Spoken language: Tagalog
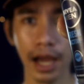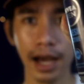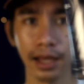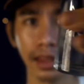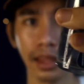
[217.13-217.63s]

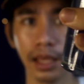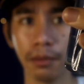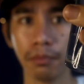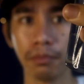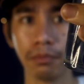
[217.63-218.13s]

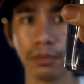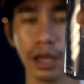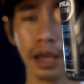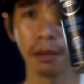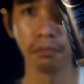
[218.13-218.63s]
active,
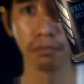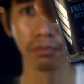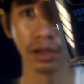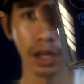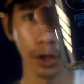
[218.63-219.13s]

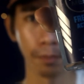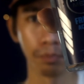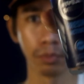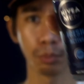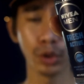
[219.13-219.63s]
ganon.
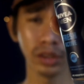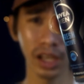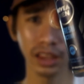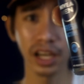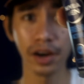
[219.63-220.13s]

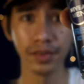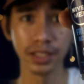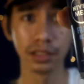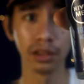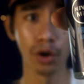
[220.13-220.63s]
48
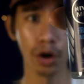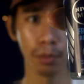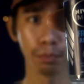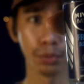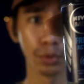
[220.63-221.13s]
hours
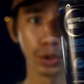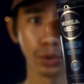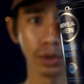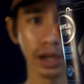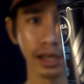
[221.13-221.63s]
long po
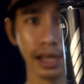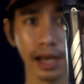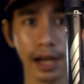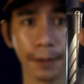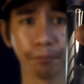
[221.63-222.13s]
yung
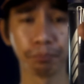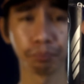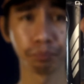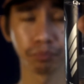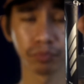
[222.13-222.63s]
kanilang
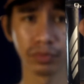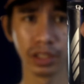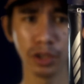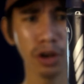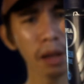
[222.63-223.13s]

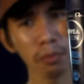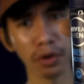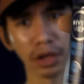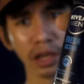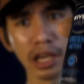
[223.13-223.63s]
yung
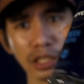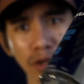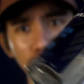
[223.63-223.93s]
amoy. So,